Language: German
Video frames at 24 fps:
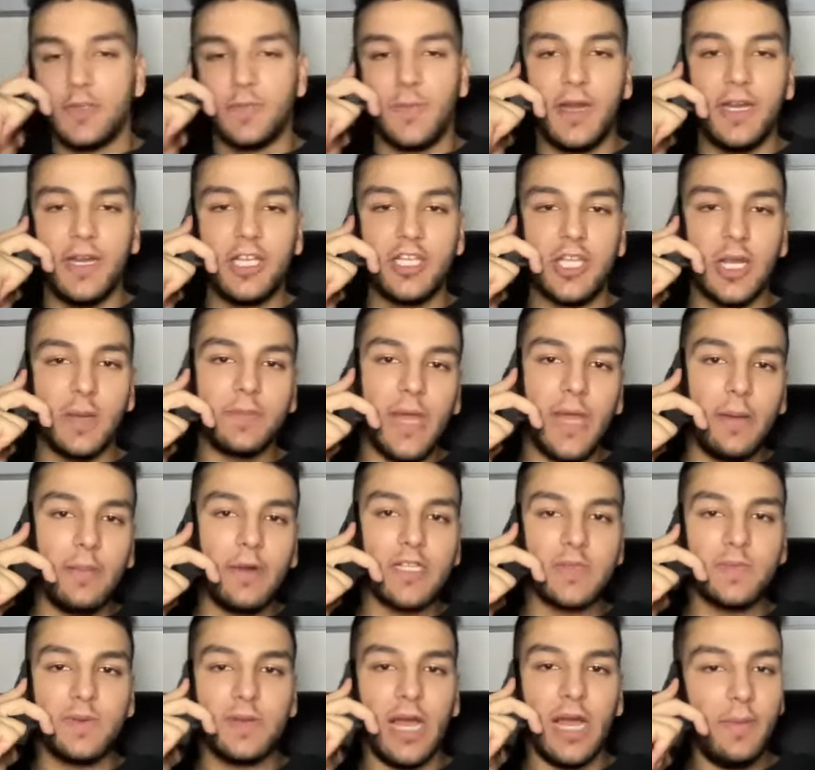Ich meine, ich habe
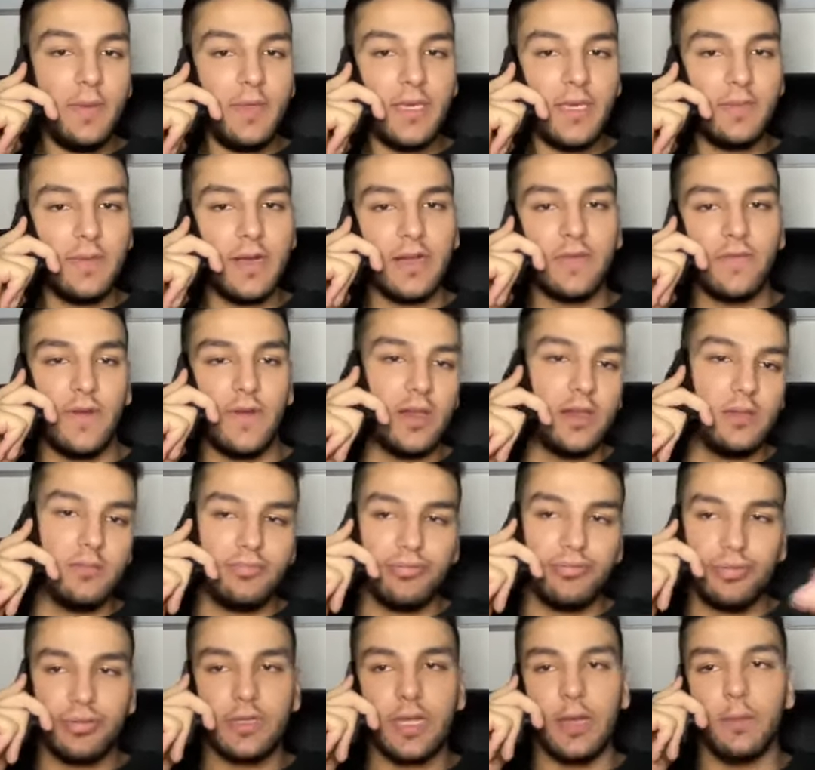damals mein Abi gemacht,
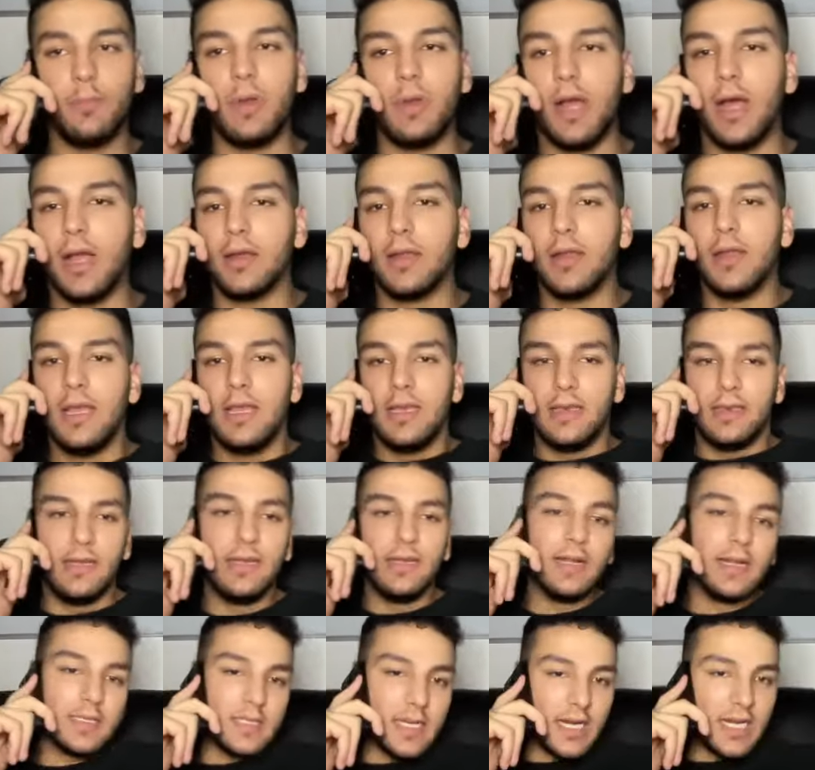weil, kein Plan,
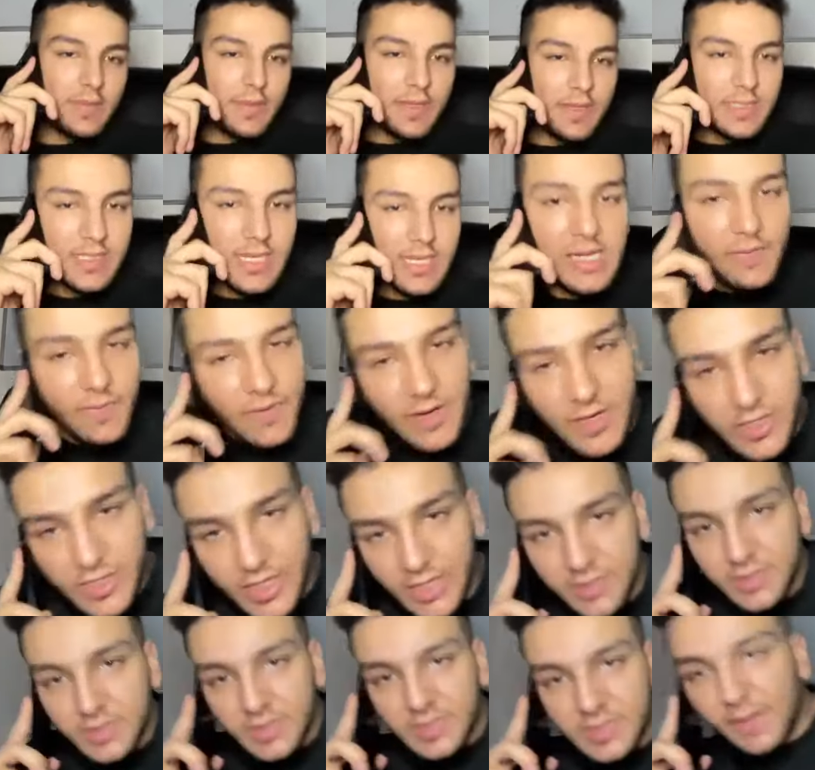jeder hat es einem erzählt, vielleicht
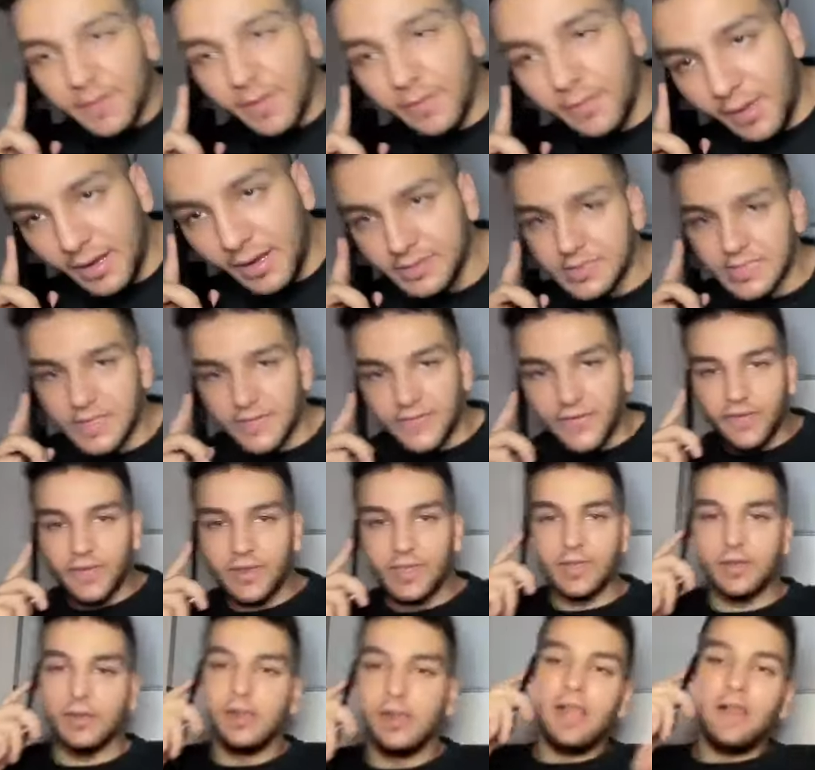kennst du es selber, mach das einfach,
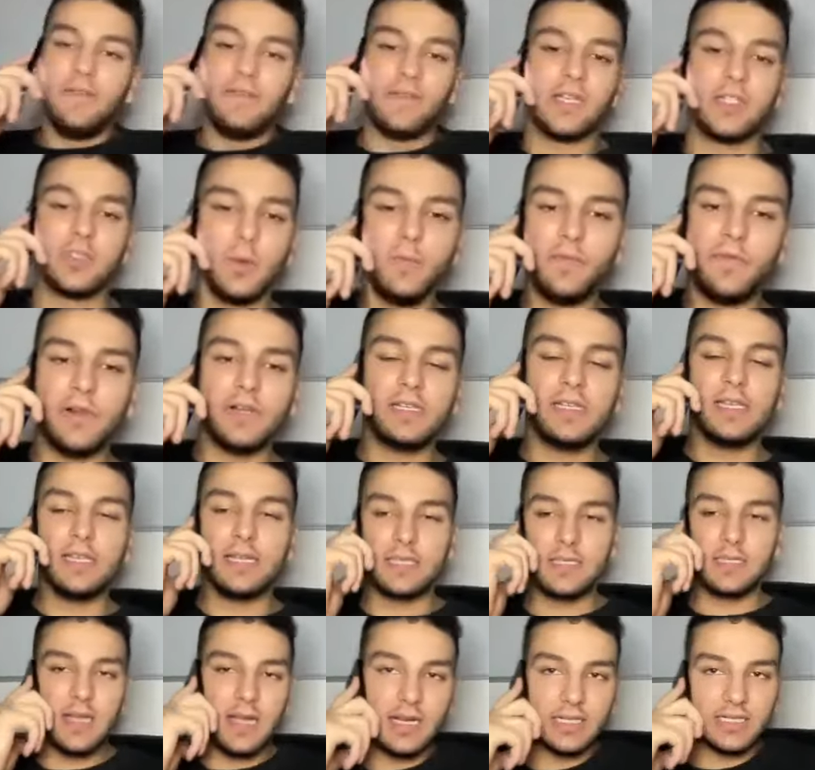weil, weil das Umfeld dir
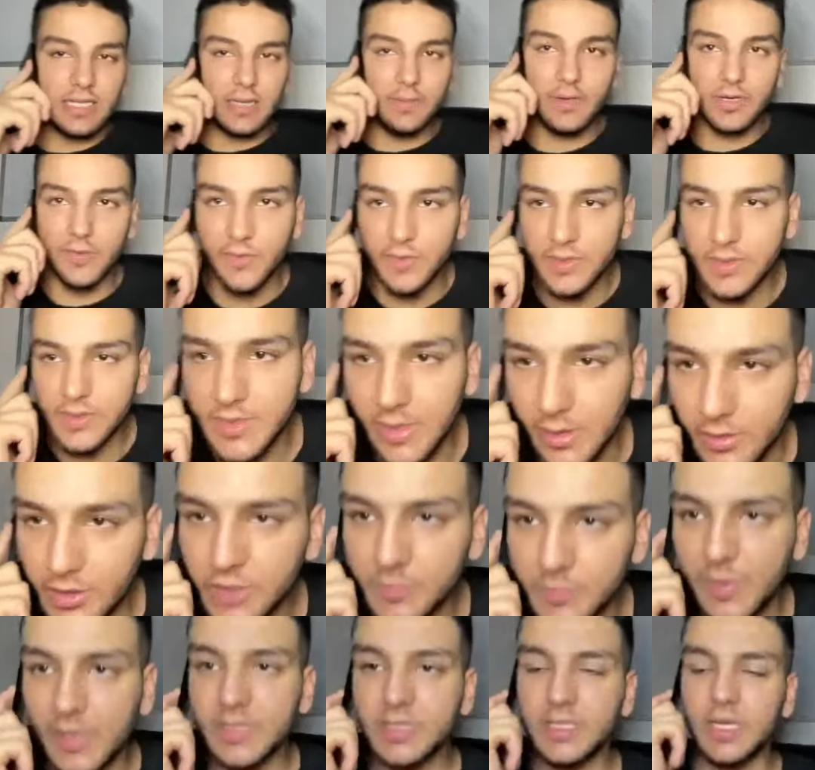das sagt, aber du wusstest es auch
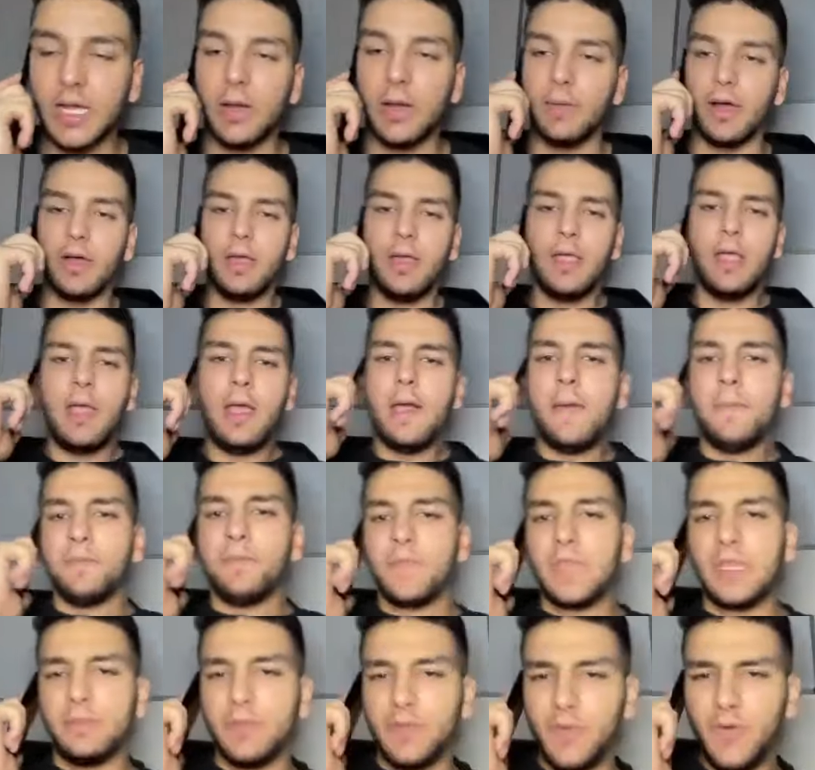nicht besser. Aber
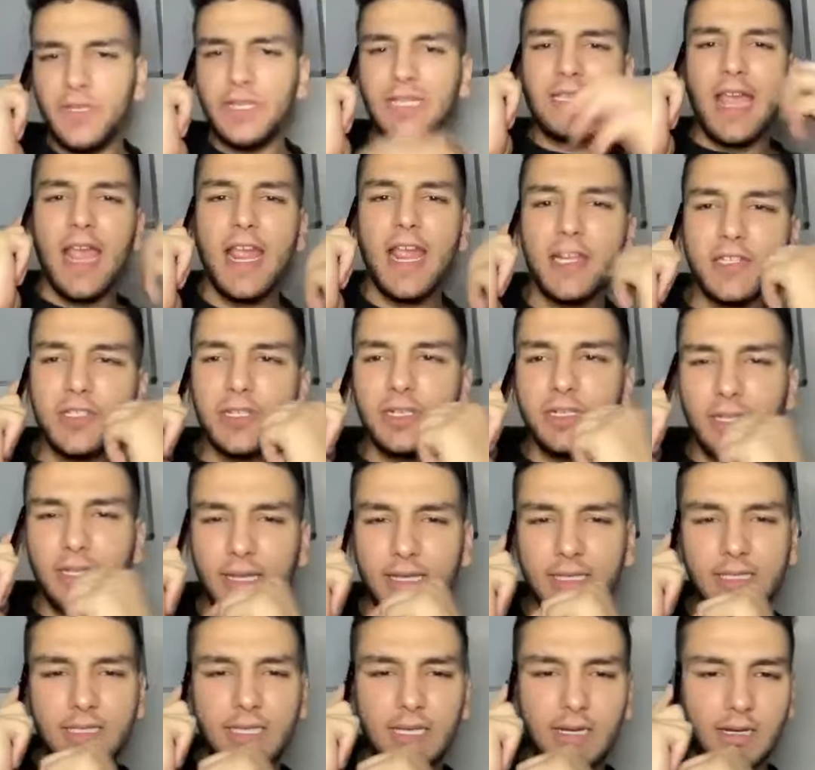mich würde das echt
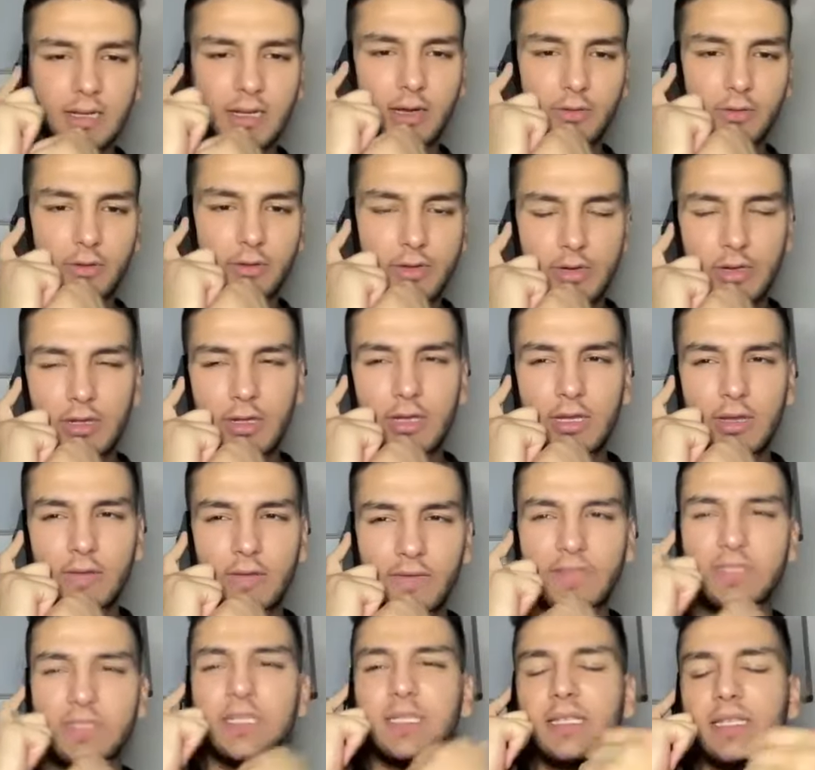interessieren, Raoul.
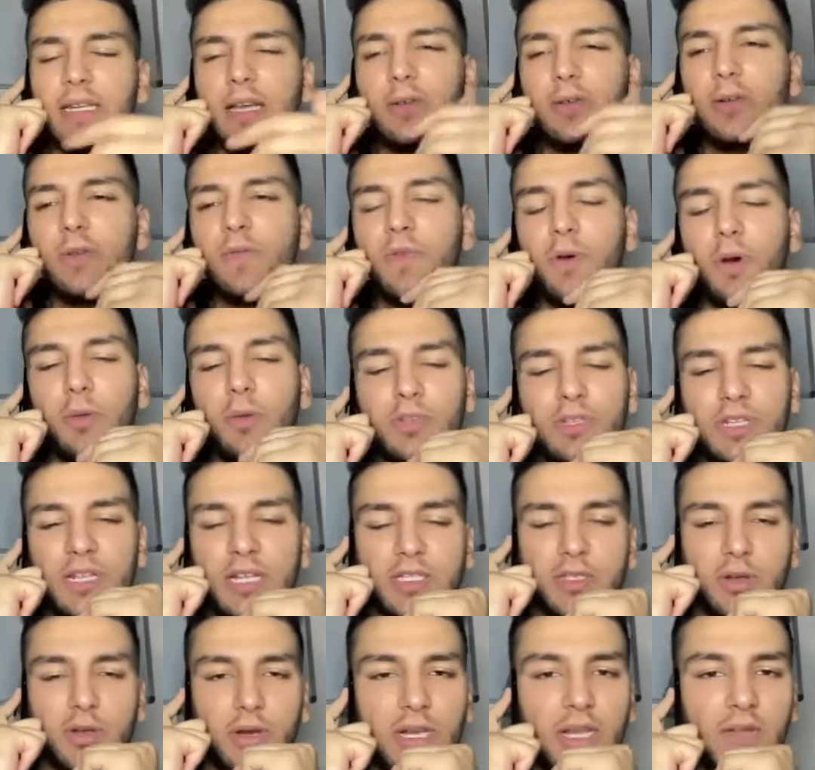Was ist denn der Grund, warum du dir
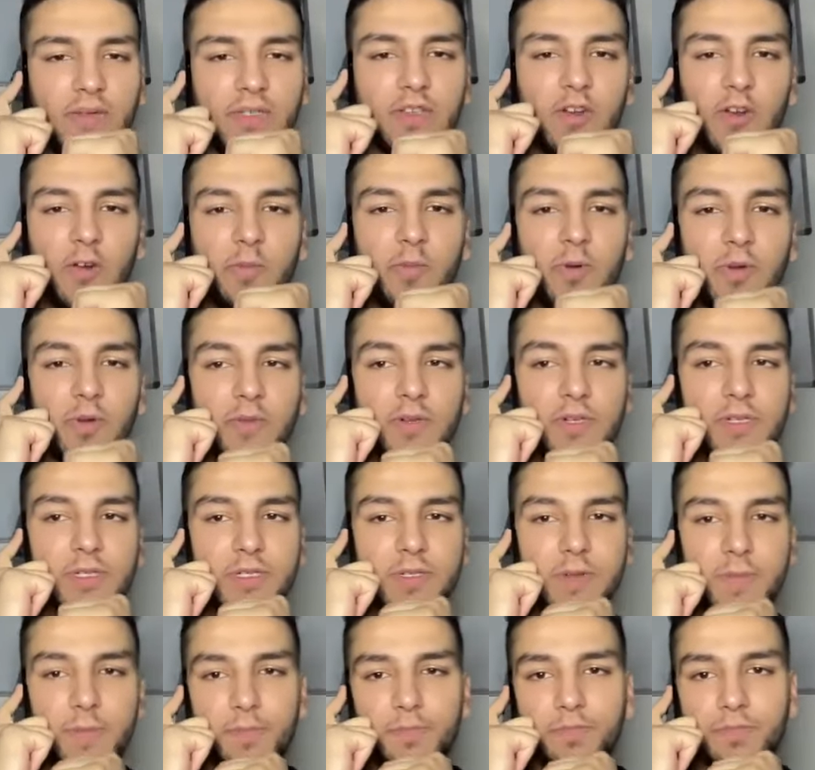jetzt online was aufbauen
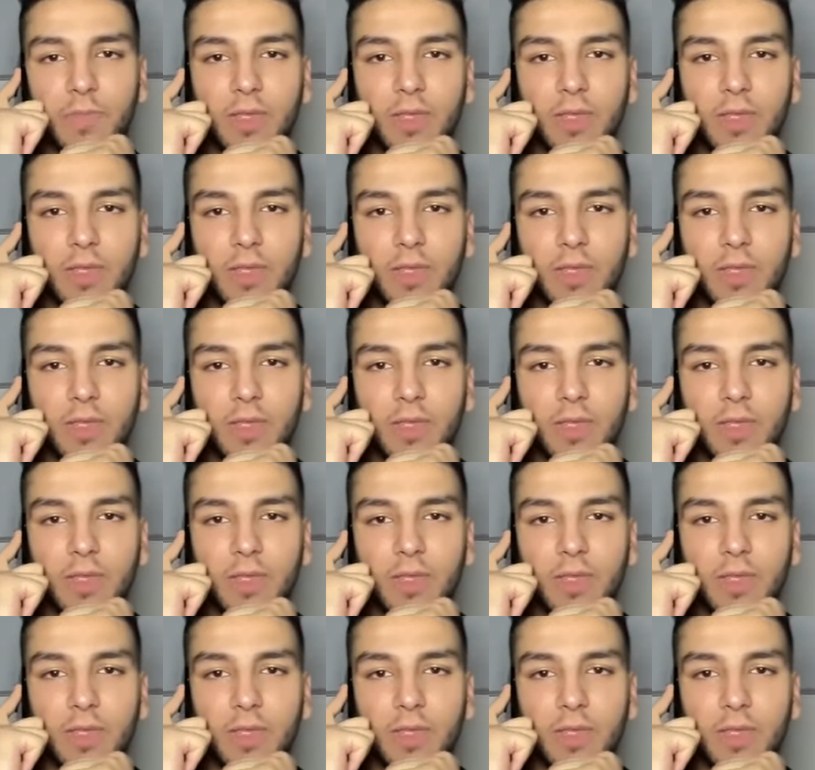willst?